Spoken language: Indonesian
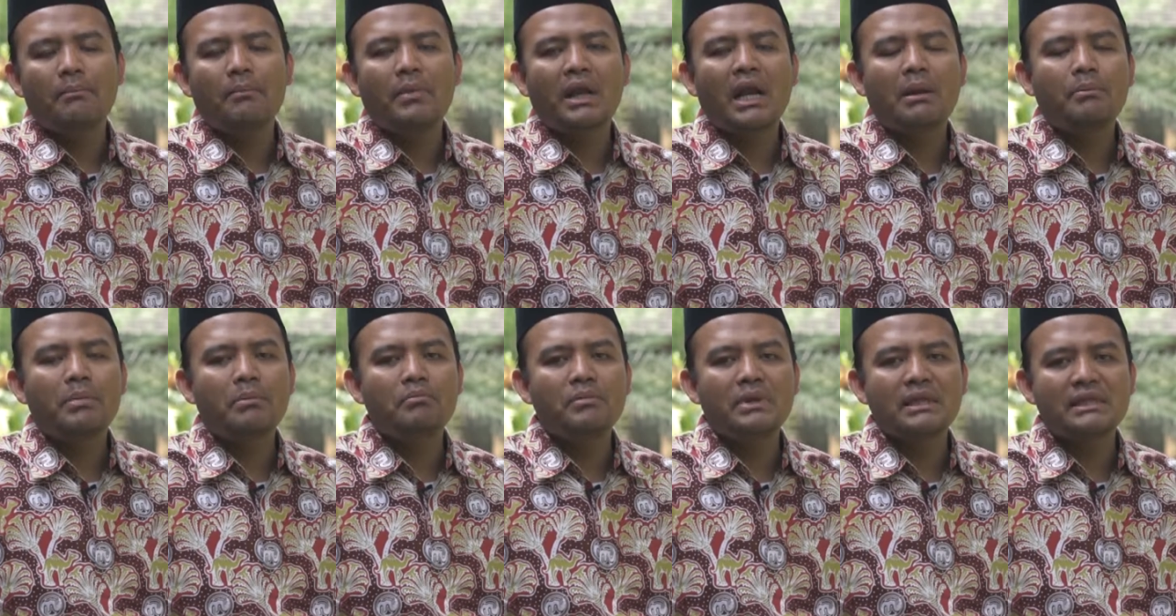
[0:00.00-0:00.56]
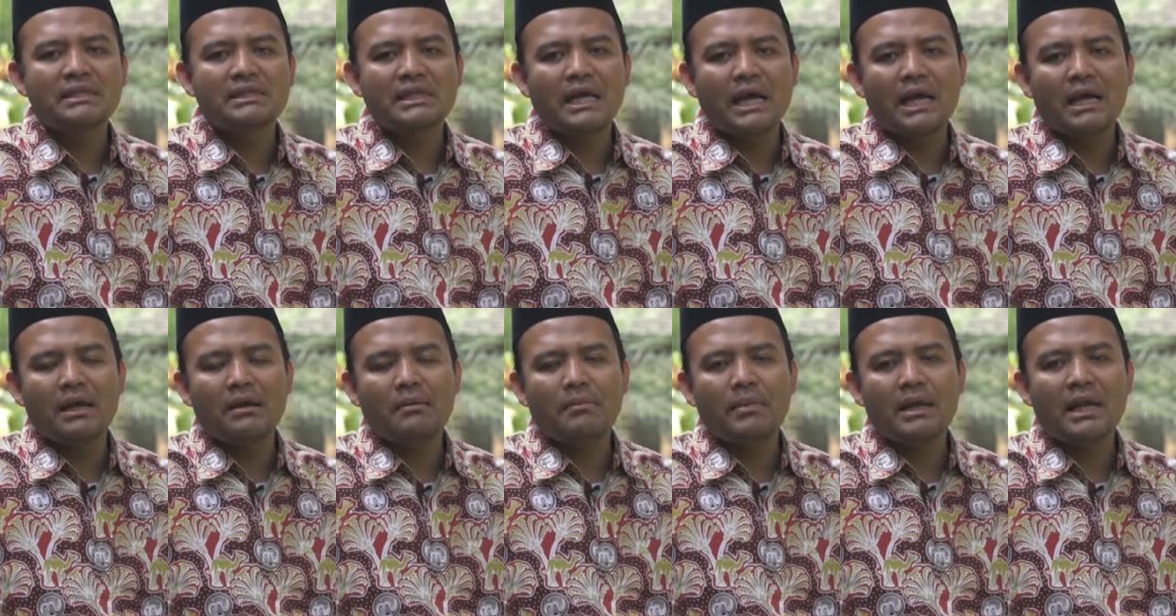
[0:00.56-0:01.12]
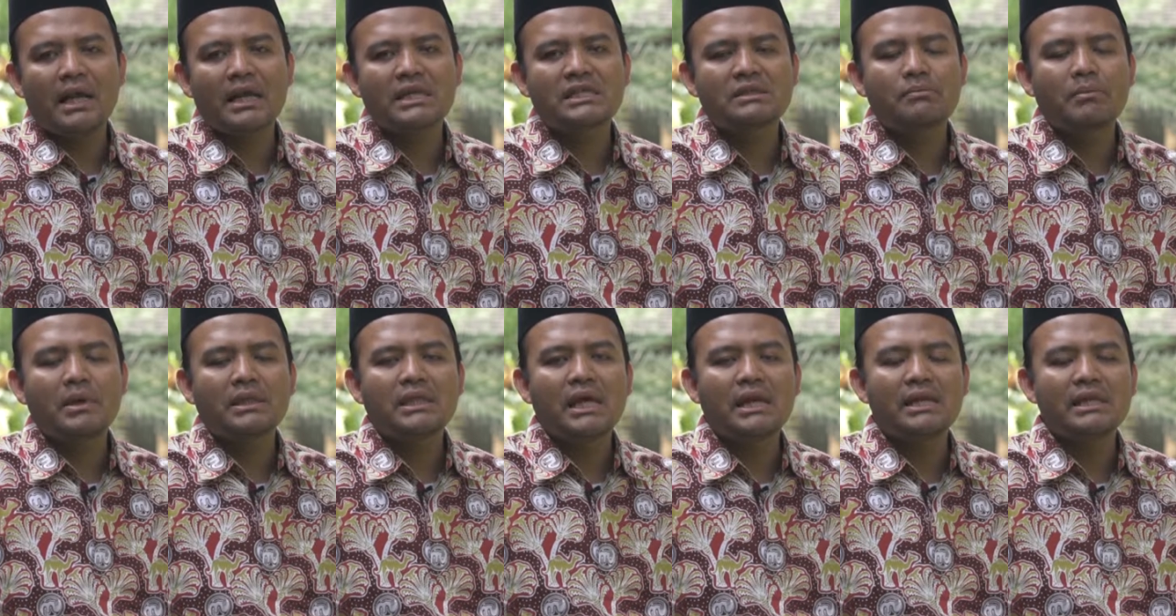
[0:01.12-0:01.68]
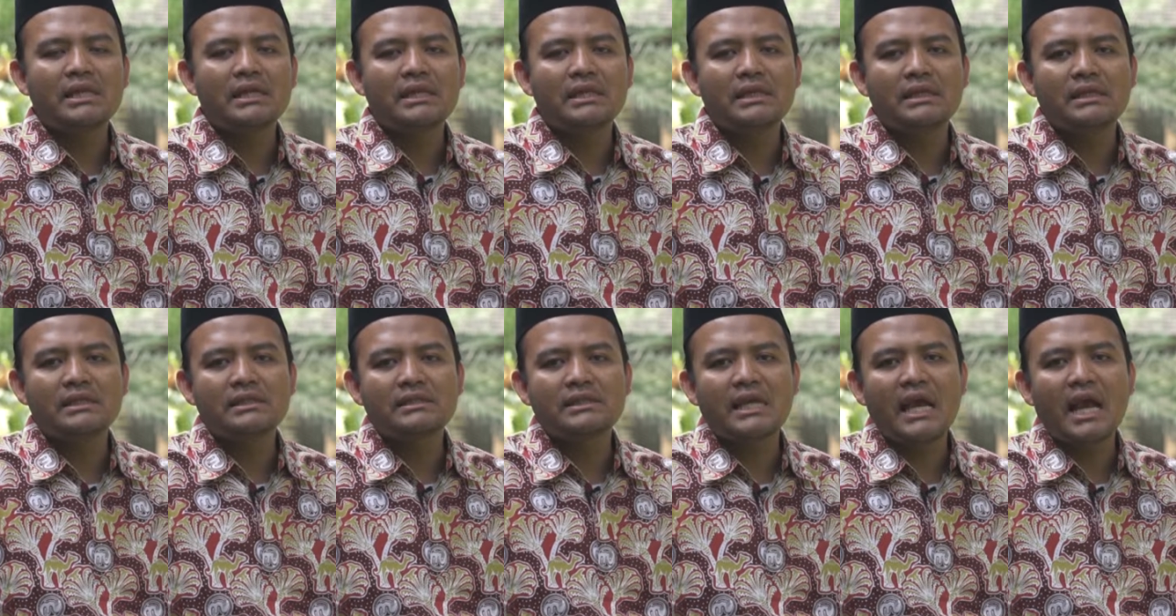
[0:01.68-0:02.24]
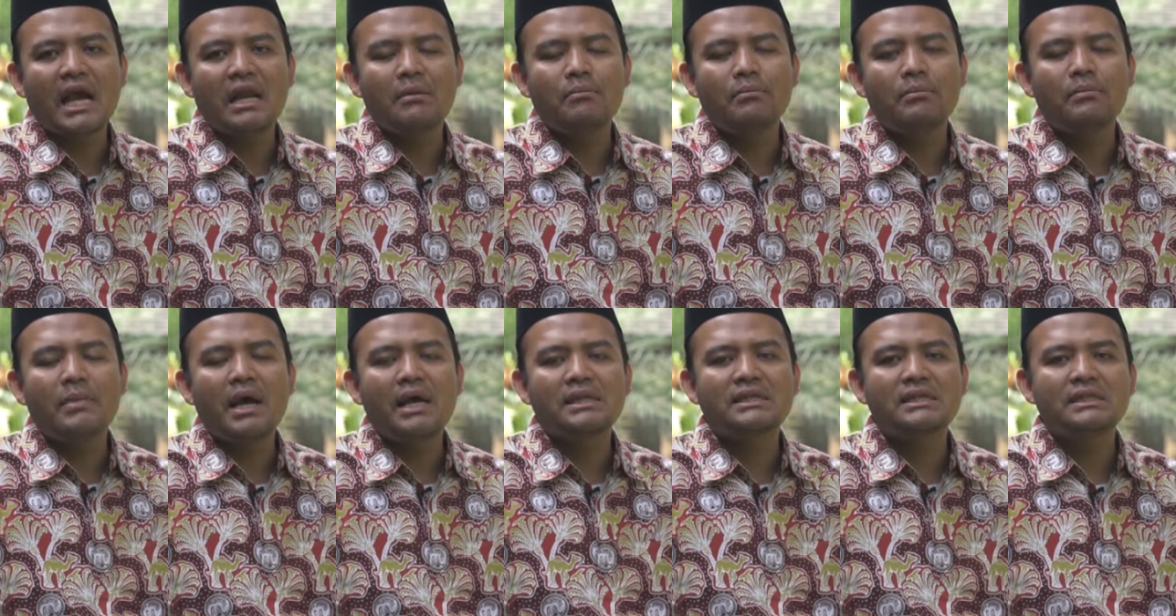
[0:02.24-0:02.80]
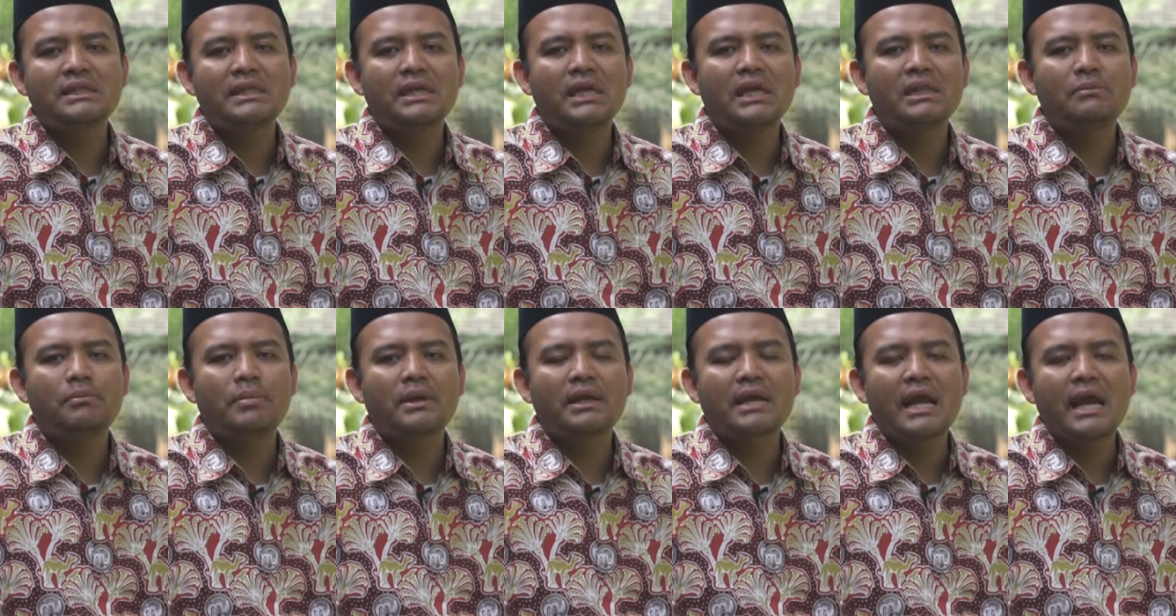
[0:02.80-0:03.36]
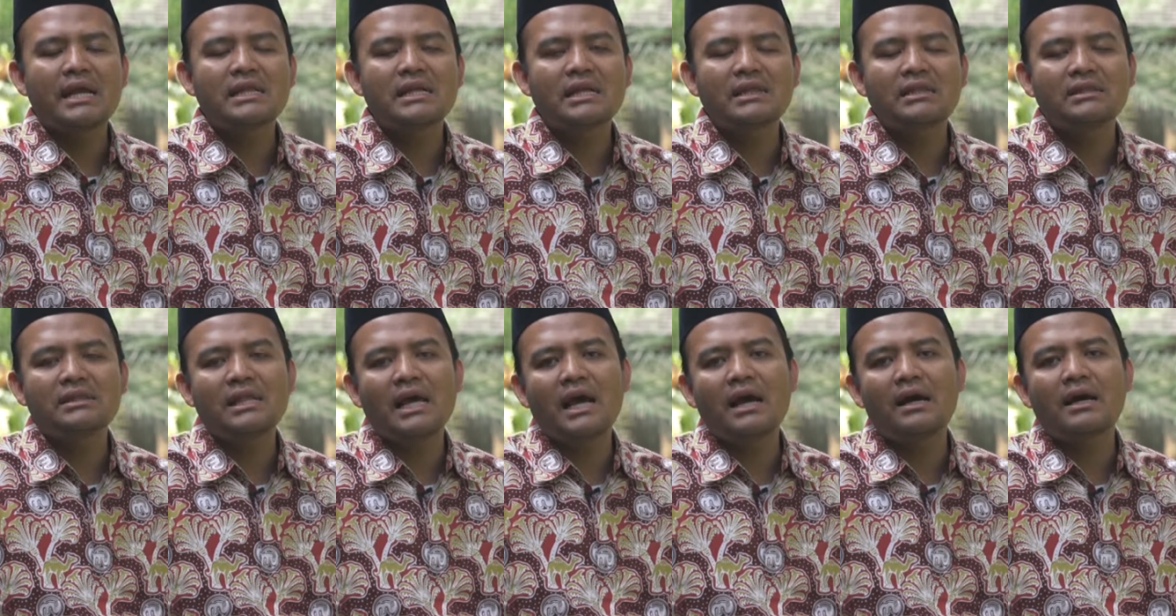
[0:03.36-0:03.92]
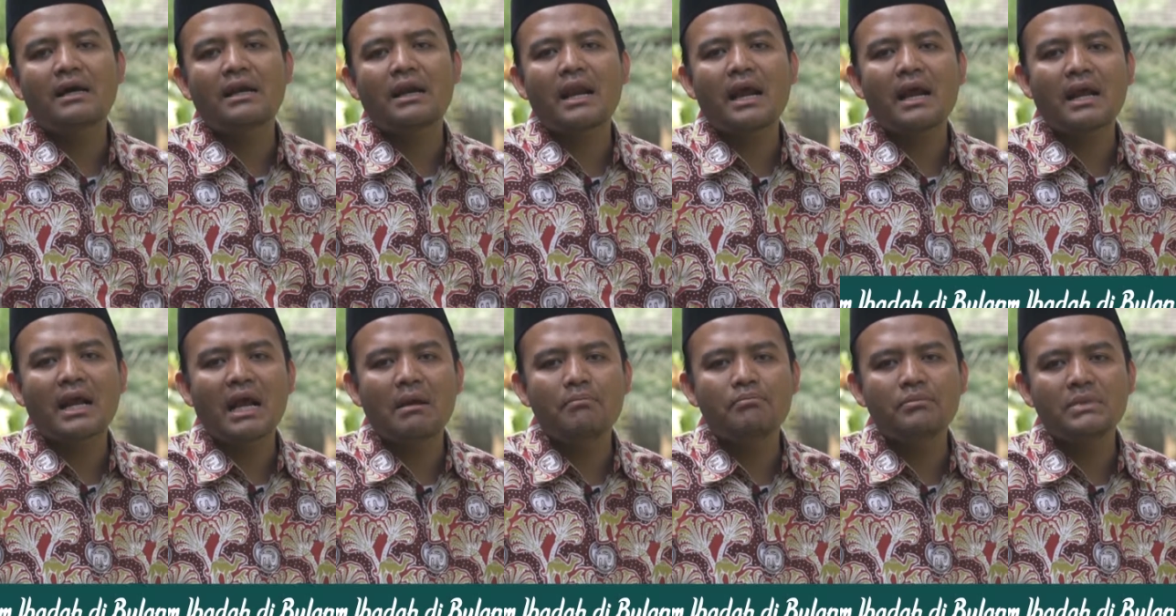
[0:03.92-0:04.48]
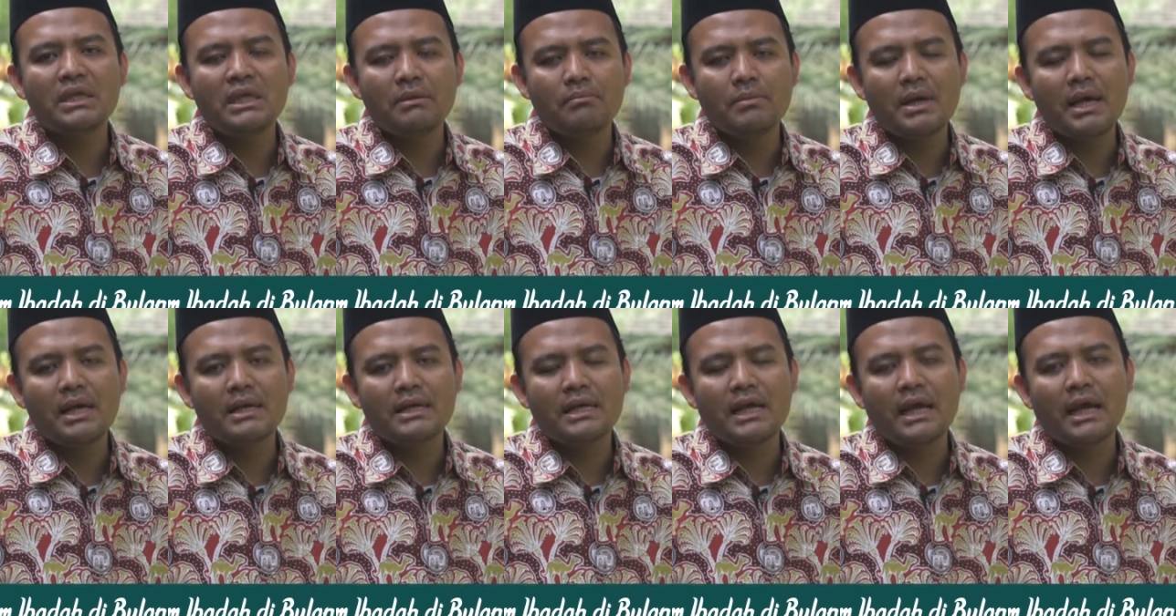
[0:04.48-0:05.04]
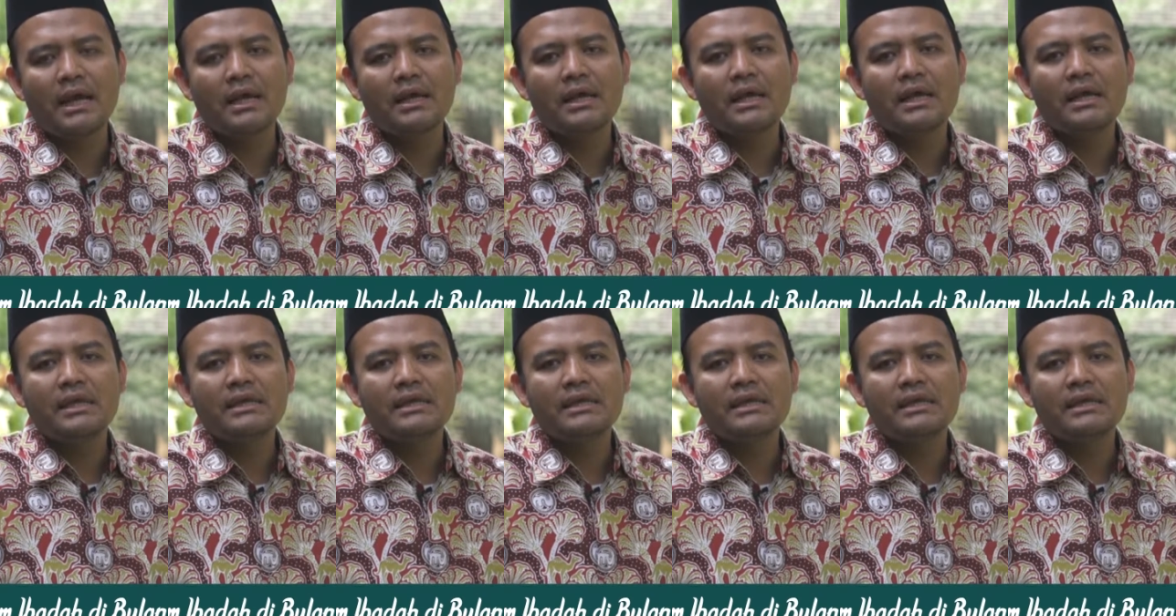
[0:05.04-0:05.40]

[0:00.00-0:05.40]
Para pemirsa, pada kesempatan ini saya akan membahas sedikit berkaitan tentang rakam ibadah